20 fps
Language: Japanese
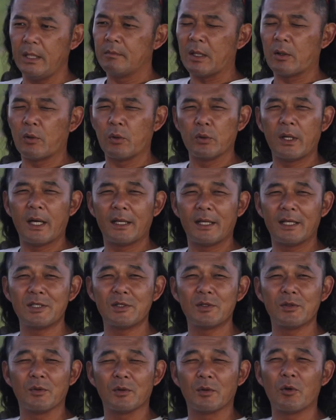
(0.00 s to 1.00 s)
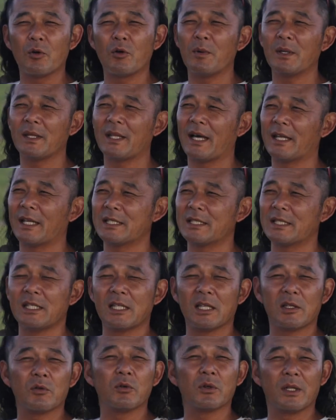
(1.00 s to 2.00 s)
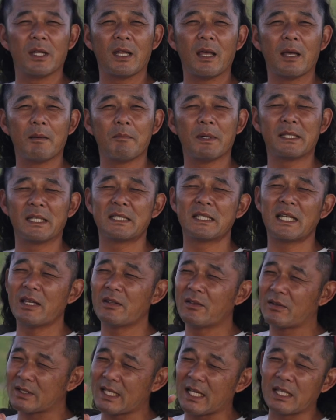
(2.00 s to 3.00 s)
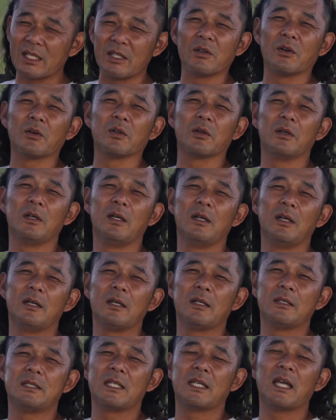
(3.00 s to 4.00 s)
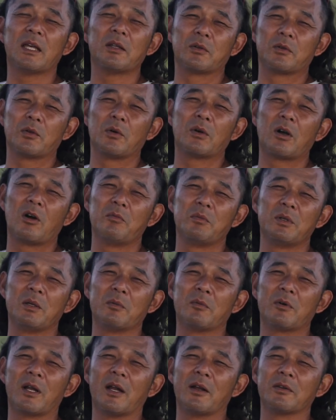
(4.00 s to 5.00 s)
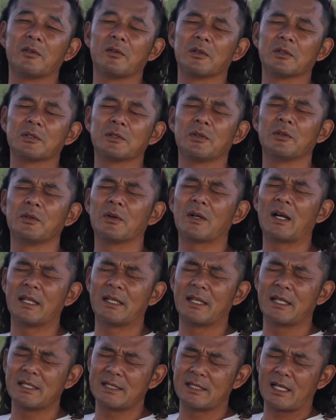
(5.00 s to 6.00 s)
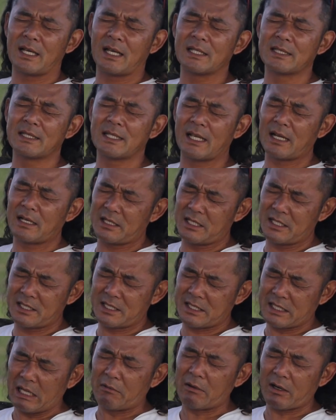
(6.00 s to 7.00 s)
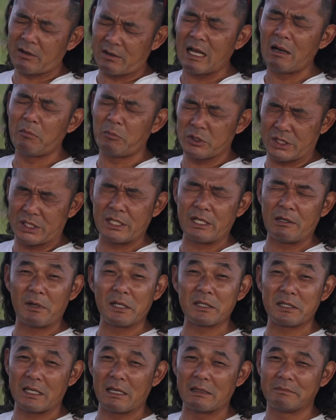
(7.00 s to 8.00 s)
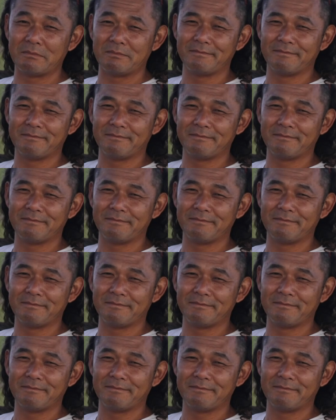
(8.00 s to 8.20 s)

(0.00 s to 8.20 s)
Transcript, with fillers: まあ、この話をここまで話聞いたところでね、また再度さっきの事件の動画を見てもらえるとその悲しさがさらに伝わるかもしれません。